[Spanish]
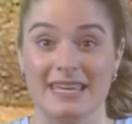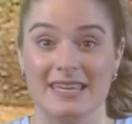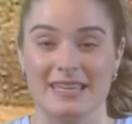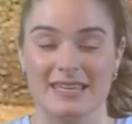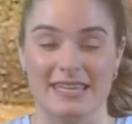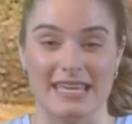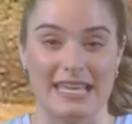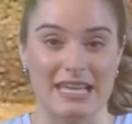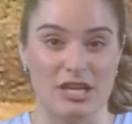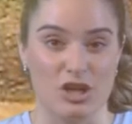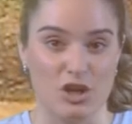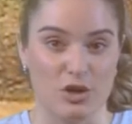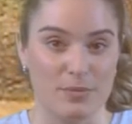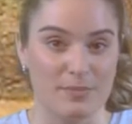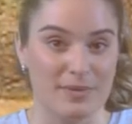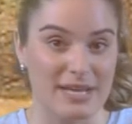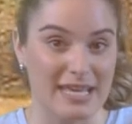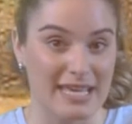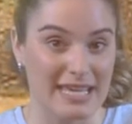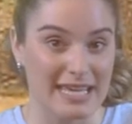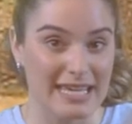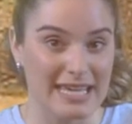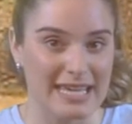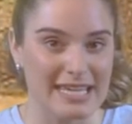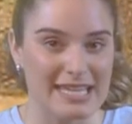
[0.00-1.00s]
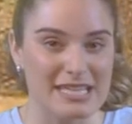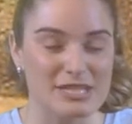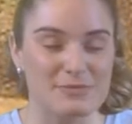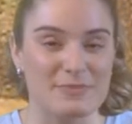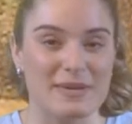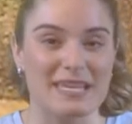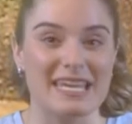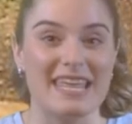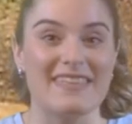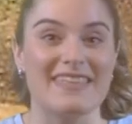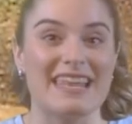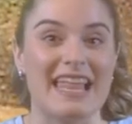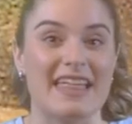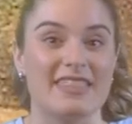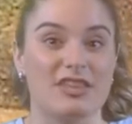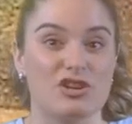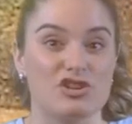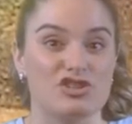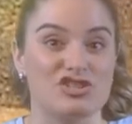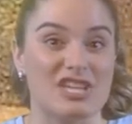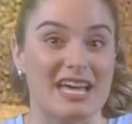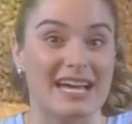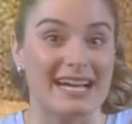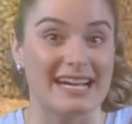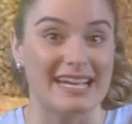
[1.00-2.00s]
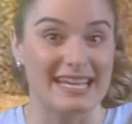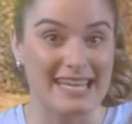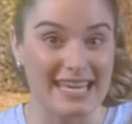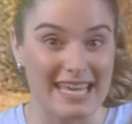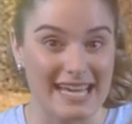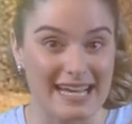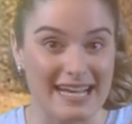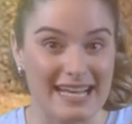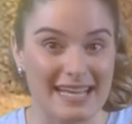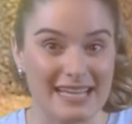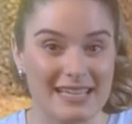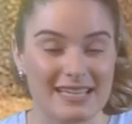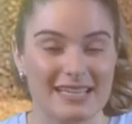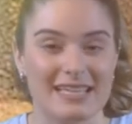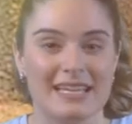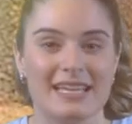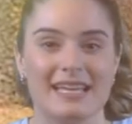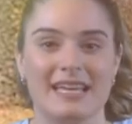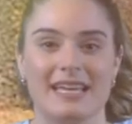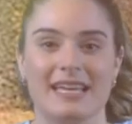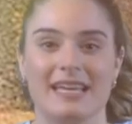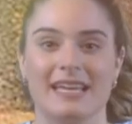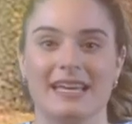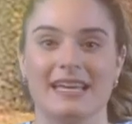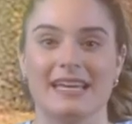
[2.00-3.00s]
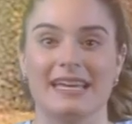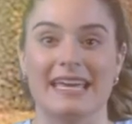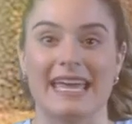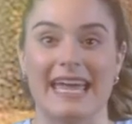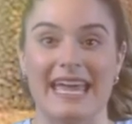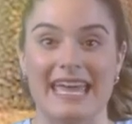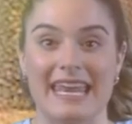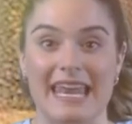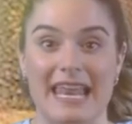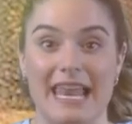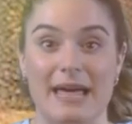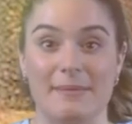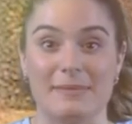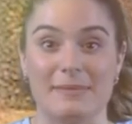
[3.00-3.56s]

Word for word: y el nombre iris viene de la diosa griega, que era la